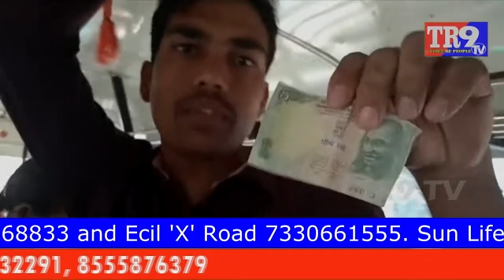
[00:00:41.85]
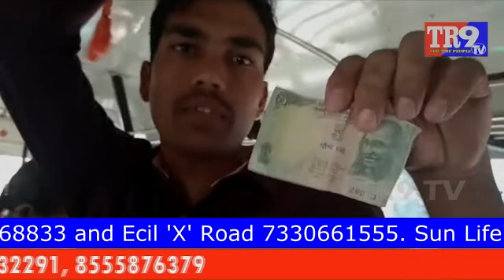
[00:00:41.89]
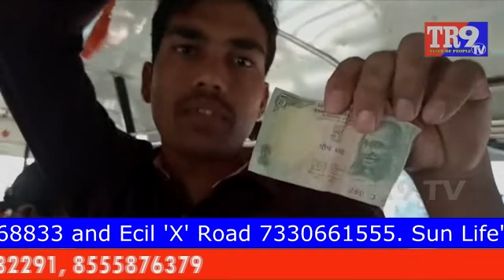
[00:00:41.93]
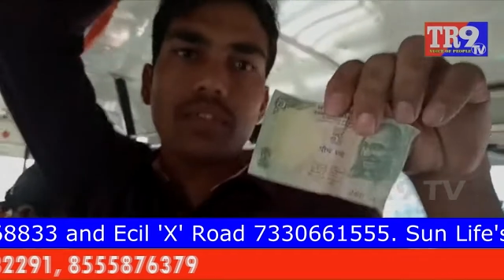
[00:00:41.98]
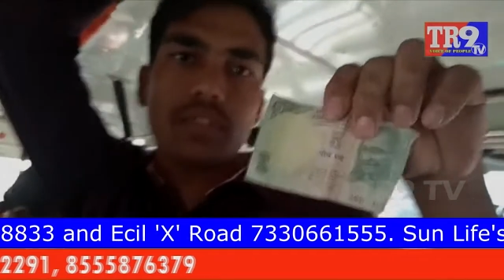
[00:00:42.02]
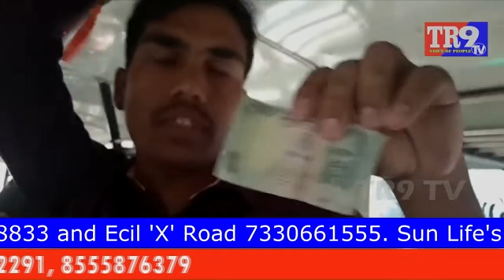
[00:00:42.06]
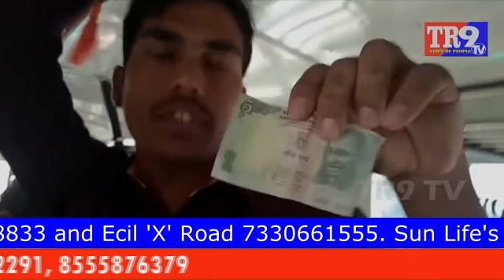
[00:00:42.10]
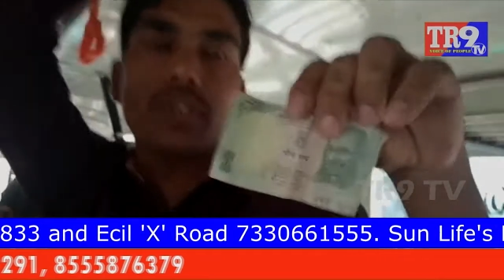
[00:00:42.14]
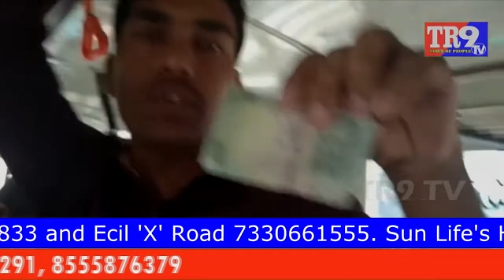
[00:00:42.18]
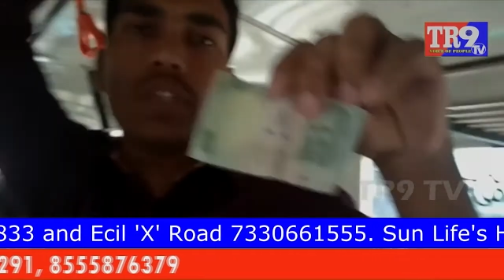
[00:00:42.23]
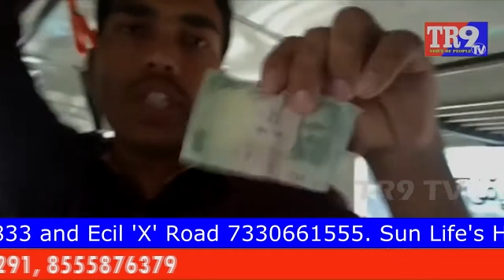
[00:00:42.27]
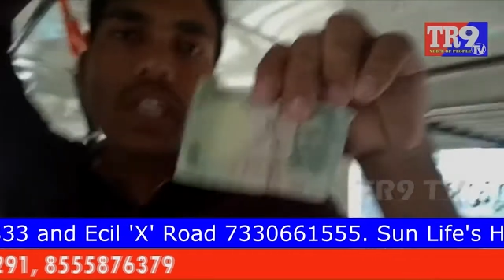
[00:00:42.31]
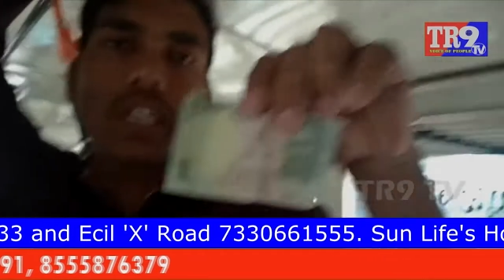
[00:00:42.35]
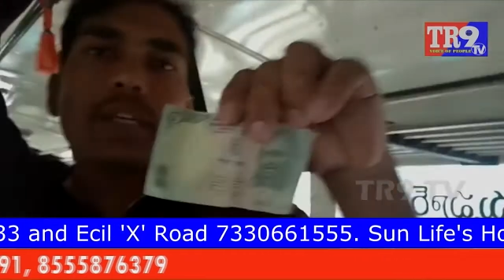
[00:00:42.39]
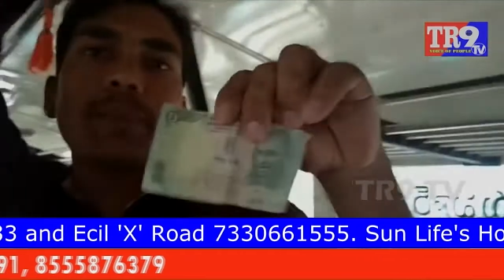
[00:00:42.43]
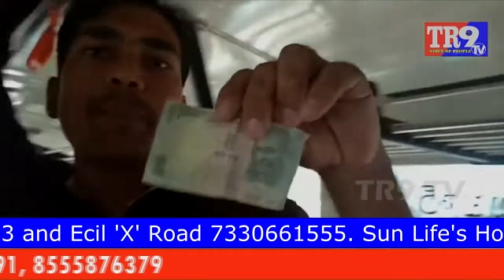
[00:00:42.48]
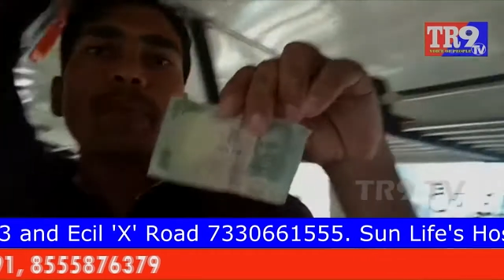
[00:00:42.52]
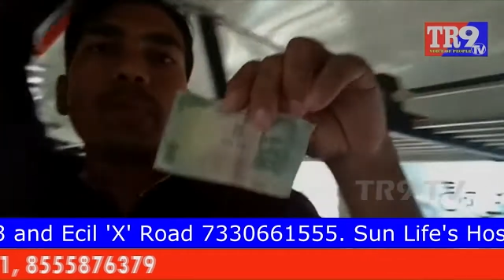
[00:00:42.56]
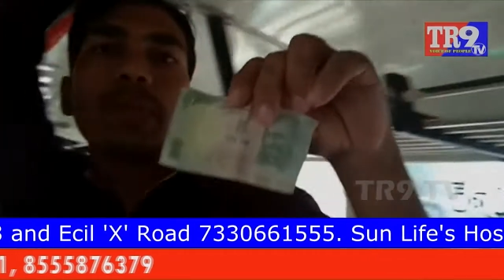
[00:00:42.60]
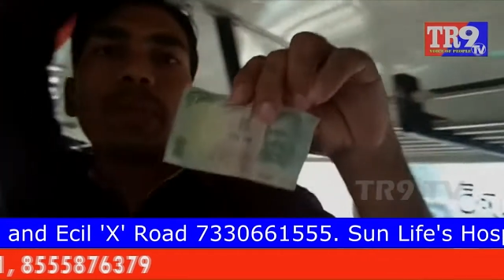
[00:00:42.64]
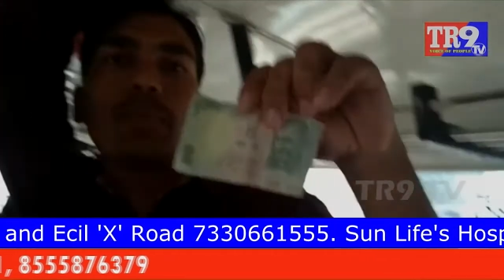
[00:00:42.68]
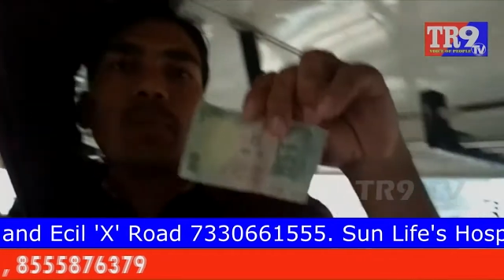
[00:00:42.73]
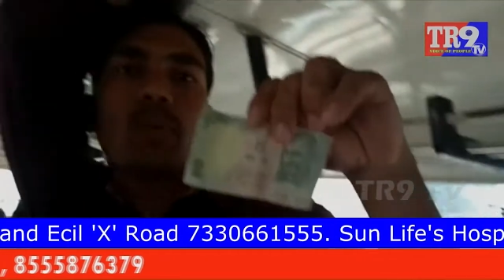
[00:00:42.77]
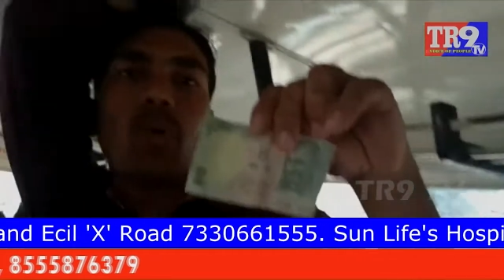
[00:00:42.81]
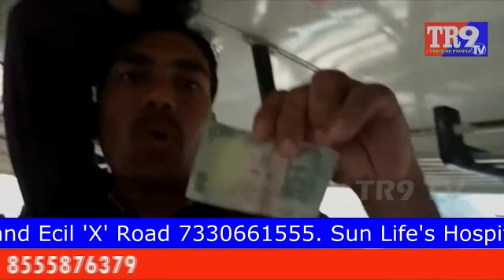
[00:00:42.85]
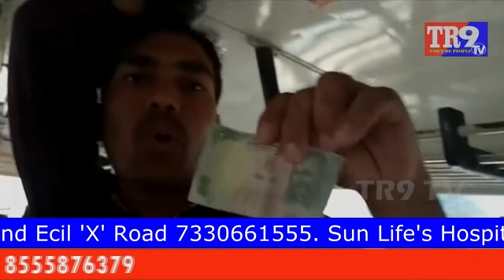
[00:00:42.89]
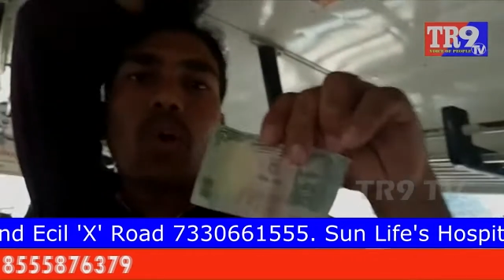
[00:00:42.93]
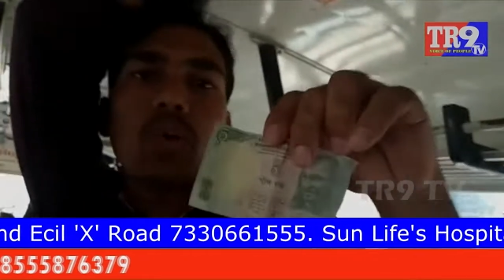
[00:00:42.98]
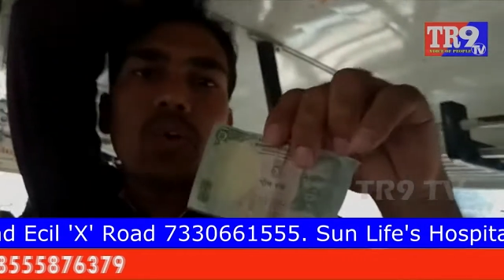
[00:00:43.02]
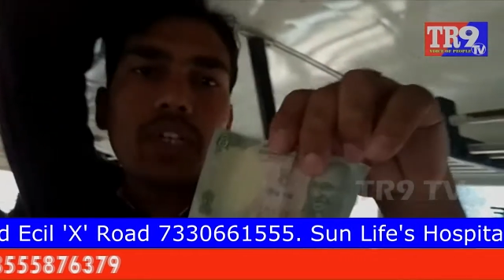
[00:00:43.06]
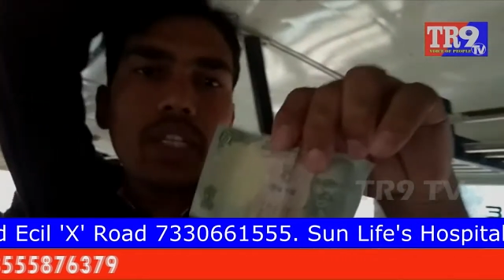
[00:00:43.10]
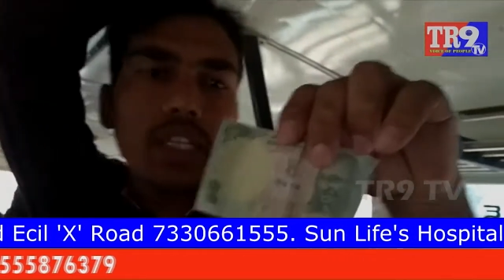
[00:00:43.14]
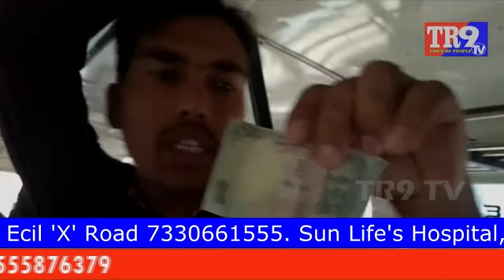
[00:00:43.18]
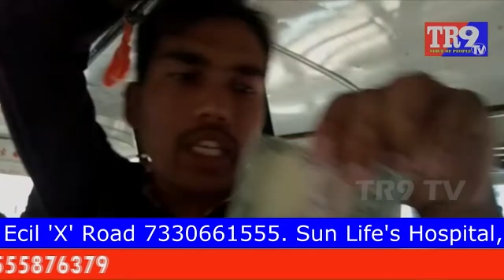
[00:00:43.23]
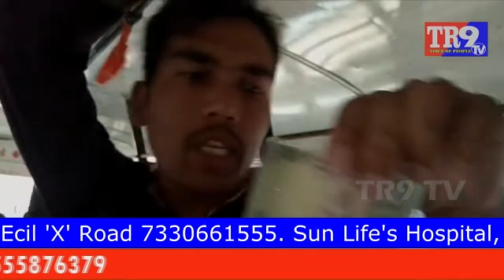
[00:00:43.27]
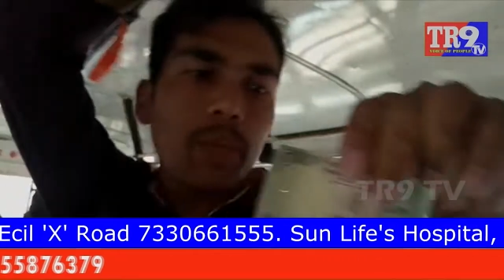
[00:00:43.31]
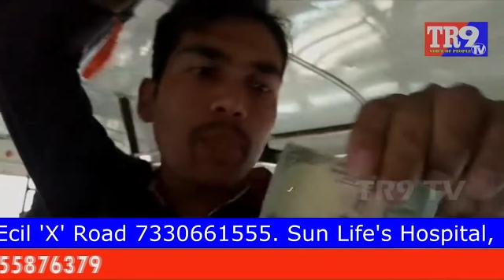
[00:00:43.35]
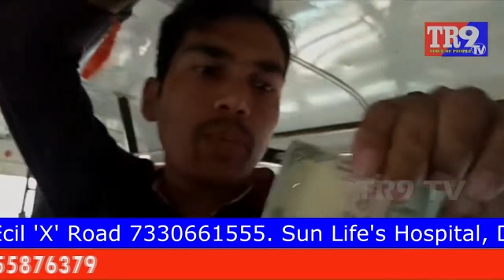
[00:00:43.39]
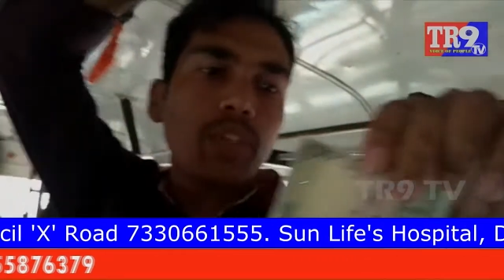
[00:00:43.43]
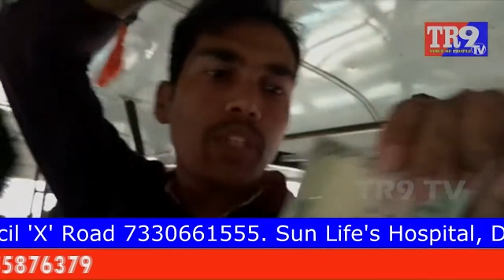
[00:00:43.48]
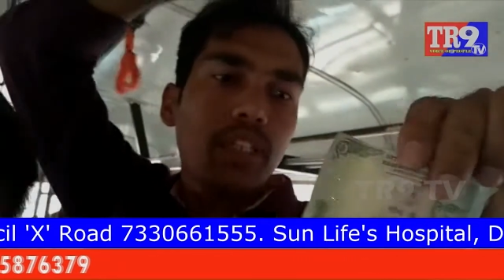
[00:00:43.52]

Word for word: ఉన్నది అయిపోయి హోల్డ్ ఉన్నది ఏమున్నది